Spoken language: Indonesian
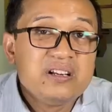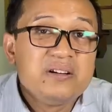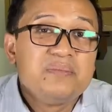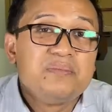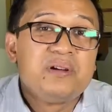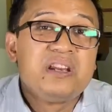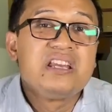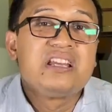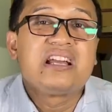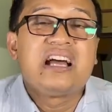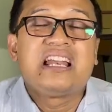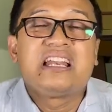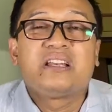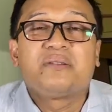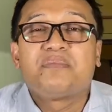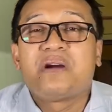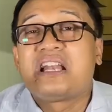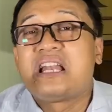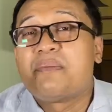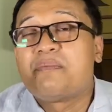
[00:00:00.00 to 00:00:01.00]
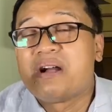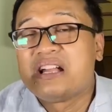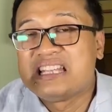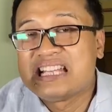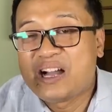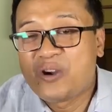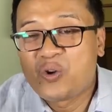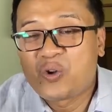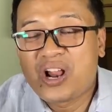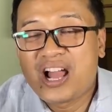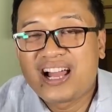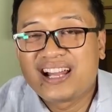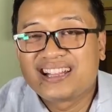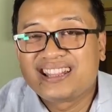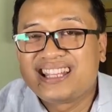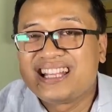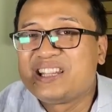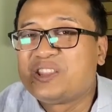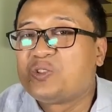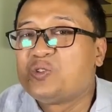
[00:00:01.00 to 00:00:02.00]
berikan kepada banyak
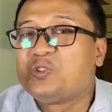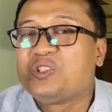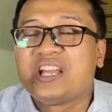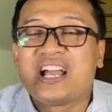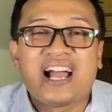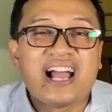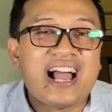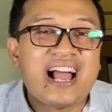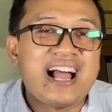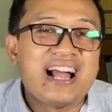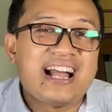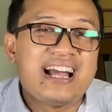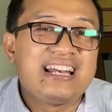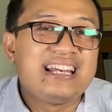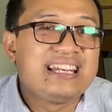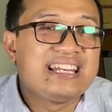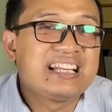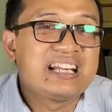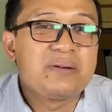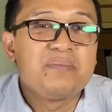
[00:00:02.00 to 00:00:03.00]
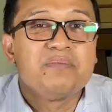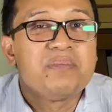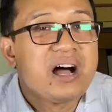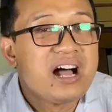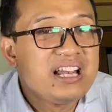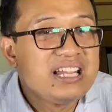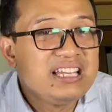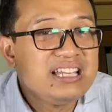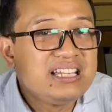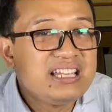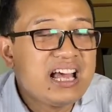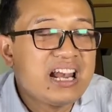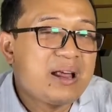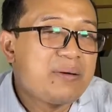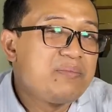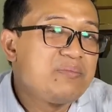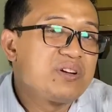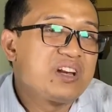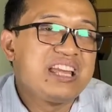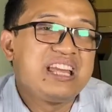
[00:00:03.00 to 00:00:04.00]
orang tentunya akan kembali
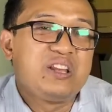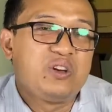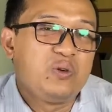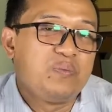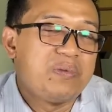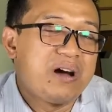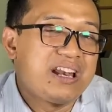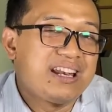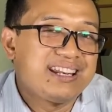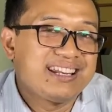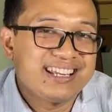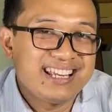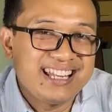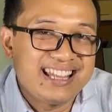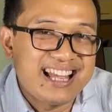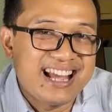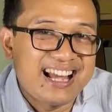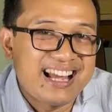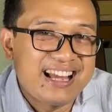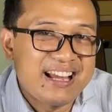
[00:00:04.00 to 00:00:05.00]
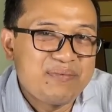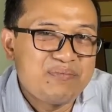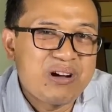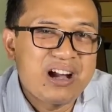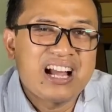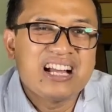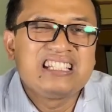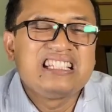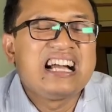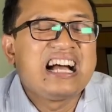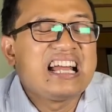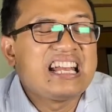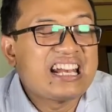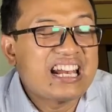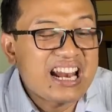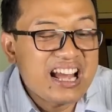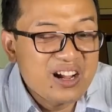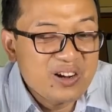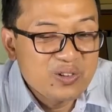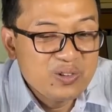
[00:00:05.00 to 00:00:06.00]
dalam kehidupan kita. Maka jangan
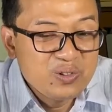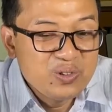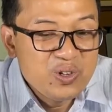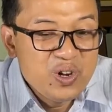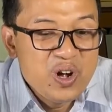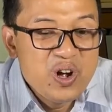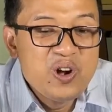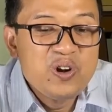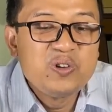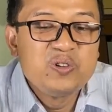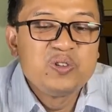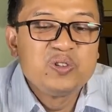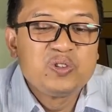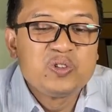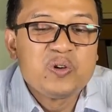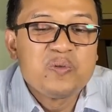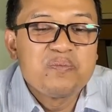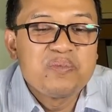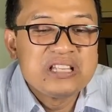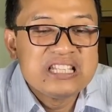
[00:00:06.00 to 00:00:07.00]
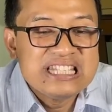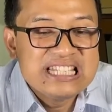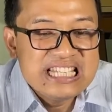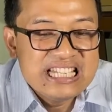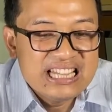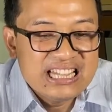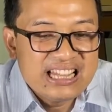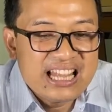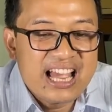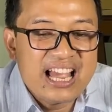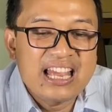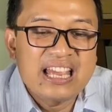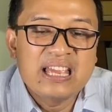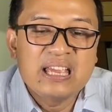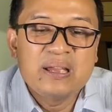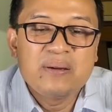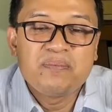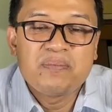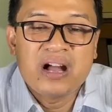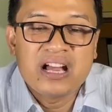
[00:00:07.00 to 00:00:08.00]
ragu untuk
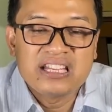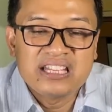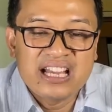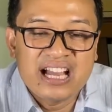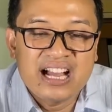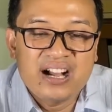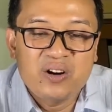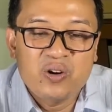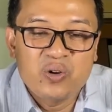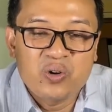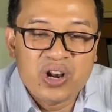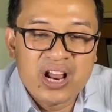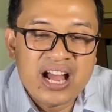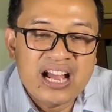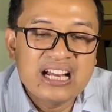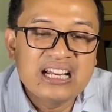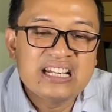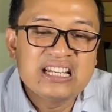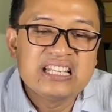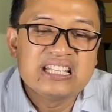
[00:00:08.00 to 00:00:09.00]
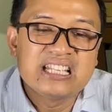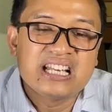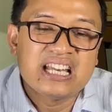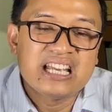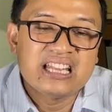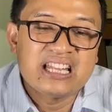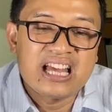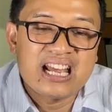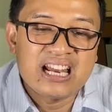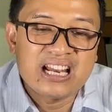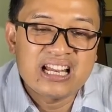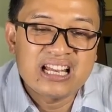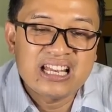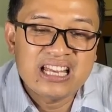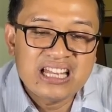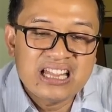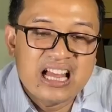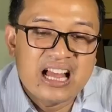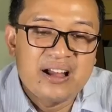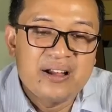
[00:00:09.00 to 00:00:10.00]
mencintai banyak orang di sekitar
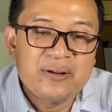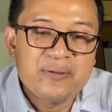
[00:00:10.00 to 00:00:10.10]
kita.